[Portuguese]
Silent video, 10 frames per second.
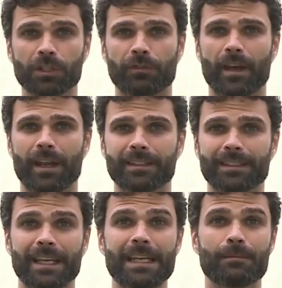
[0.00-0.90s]

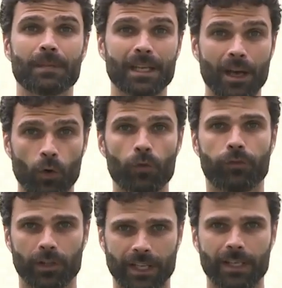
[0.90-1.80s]
diferença elimina o
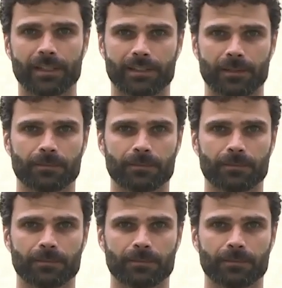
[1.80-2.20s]
Fortaleza.